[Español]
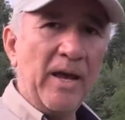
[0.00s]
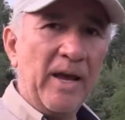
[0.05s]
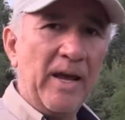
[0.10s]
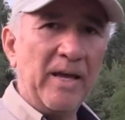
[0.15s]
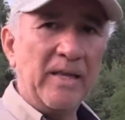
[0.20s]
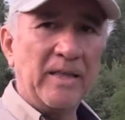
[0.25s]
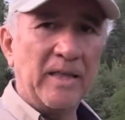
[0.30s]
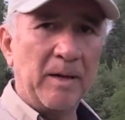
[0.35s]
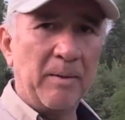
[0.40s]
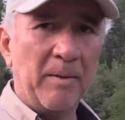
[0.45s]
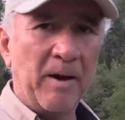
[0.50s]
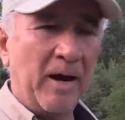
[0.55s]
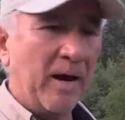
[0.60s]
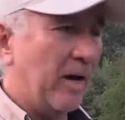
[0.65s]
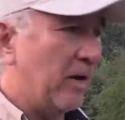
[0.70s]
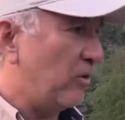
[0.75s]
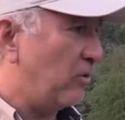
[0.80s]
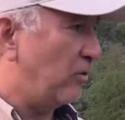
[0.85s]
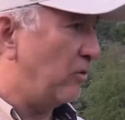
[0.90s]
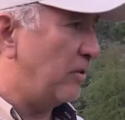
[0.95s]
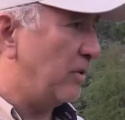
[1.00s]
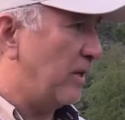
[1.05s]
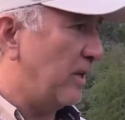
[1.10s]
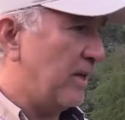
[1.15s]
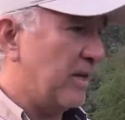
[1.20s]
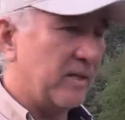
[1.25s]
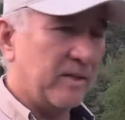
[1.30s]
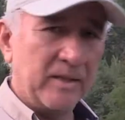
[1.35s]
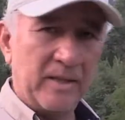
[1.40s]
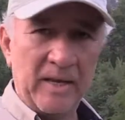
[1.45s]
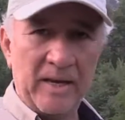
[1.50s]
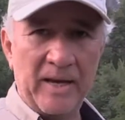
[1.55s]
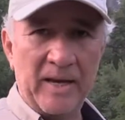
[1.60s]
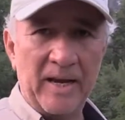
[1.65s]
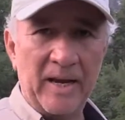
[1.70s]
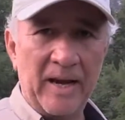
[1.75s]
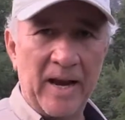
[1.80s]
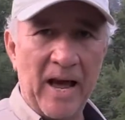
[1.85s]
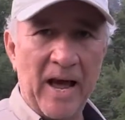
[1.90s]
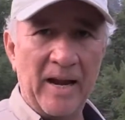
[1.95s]
y trabajaron este,
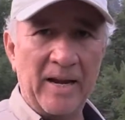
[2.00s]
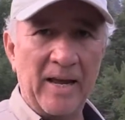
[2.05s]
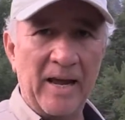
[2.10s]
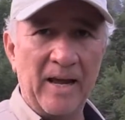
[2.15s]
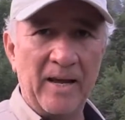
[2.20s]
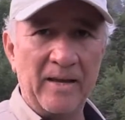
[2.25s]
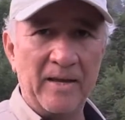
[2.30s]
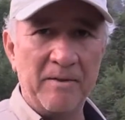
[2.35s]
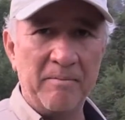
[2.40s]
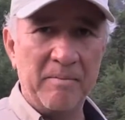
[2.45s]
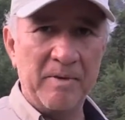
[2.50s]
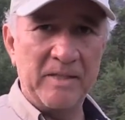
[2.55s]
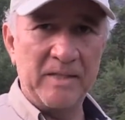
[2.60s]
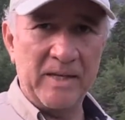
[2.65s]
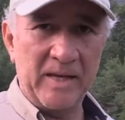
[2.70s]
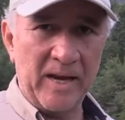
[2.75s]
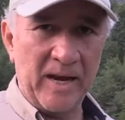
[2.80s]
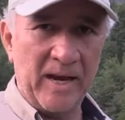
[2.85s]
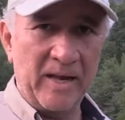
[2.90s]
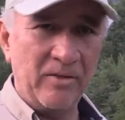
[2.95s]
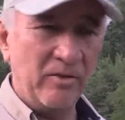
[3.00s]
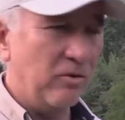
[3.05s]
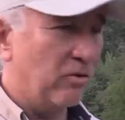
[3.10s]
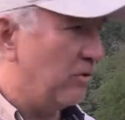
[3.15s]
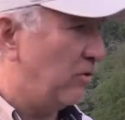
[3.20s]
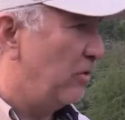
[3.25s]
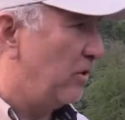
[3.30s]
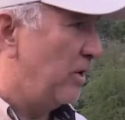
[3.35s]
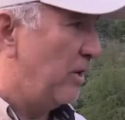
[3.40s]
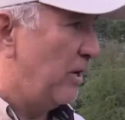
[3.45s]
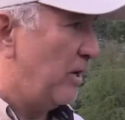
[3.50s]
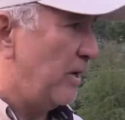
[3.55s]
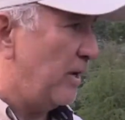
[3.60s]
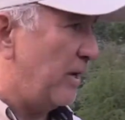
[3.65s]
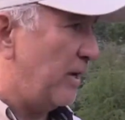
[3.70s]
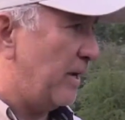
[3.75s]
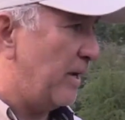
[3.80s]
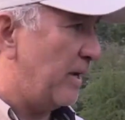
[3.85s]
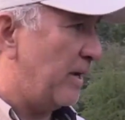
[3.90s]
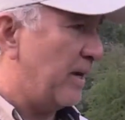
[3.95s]
el área, investigando,
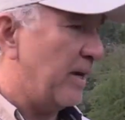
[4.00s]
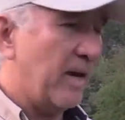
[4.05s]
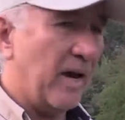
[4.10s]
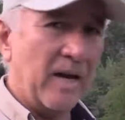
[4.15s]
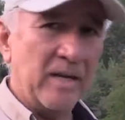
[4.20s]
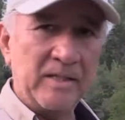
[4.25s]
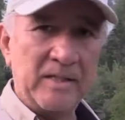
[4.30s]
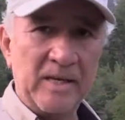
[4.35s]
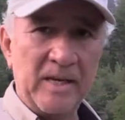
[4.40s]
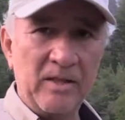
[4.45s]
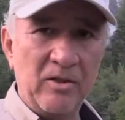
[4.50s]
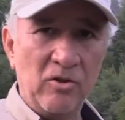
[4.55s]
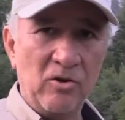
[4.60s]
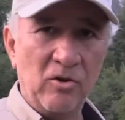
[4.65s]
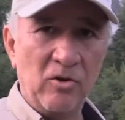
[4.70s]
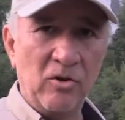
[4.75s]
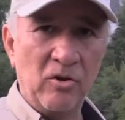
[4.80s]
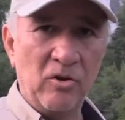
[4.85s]
eh, haciendo